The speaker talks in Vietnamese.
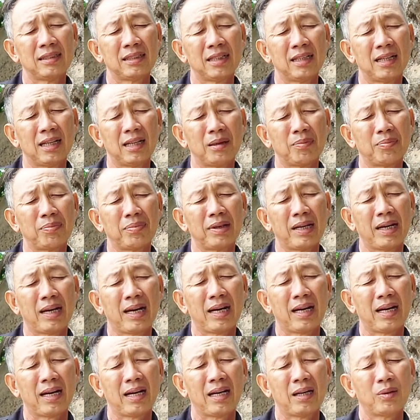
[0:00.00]
trường hợp
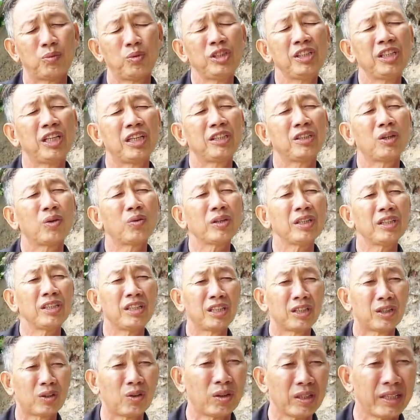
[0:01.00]
là quý vị nói
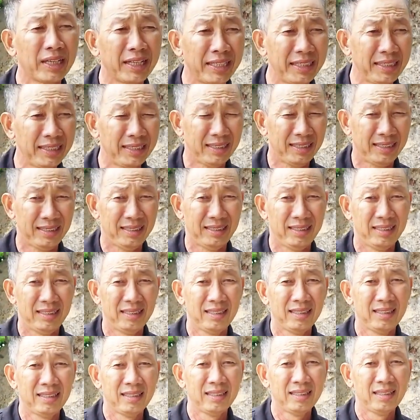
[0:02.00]
cái gì có nấy
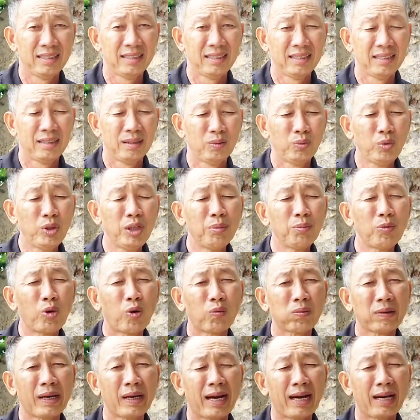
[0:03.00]
dạ
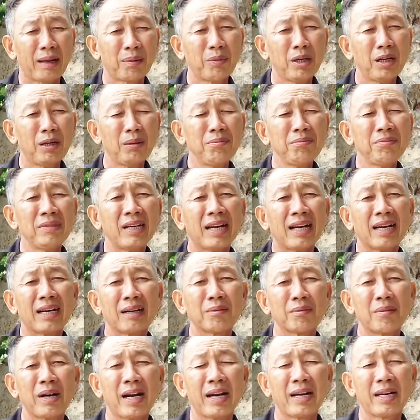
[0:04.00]
nguyên một đàn bướm
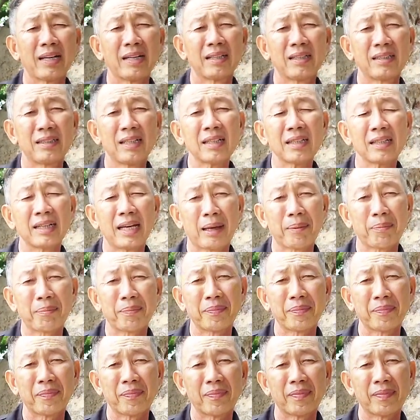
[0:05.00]
đang bay rất
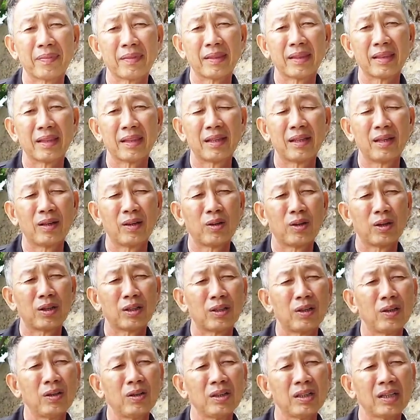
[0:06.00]
đẹp
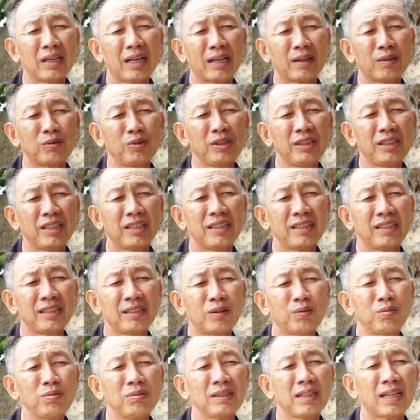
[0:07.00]
rồi có ngày quý
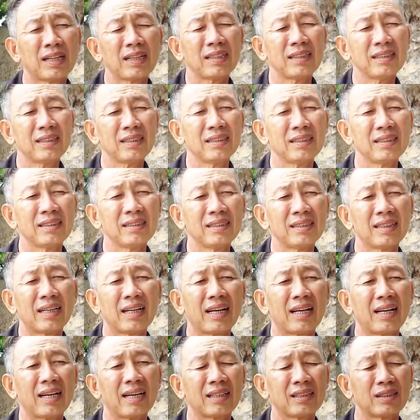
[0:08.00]
vị cũng vẫn
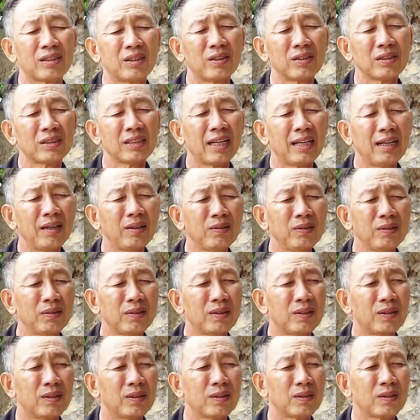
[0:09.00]
là nhỏ
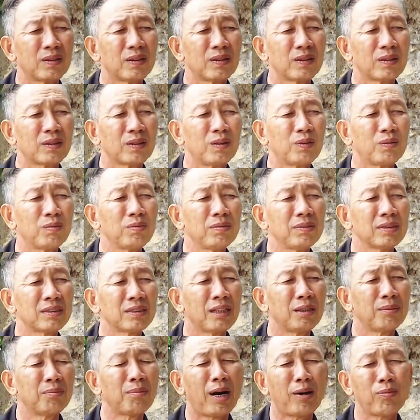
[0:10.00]
cháu
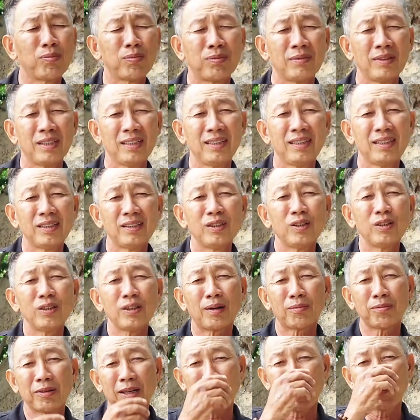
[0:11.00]
cũng tên bông
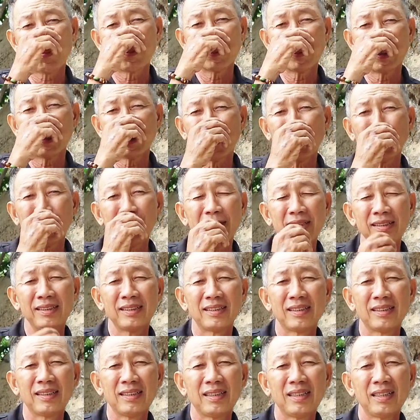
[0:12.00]
nó ngọng ngọng nó
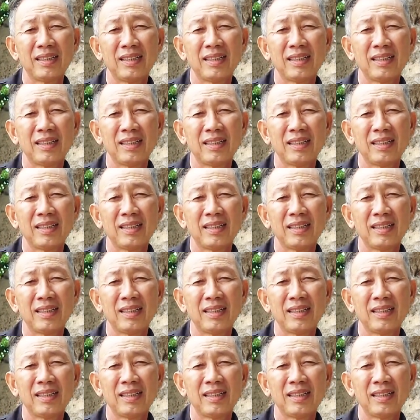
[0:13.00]
nói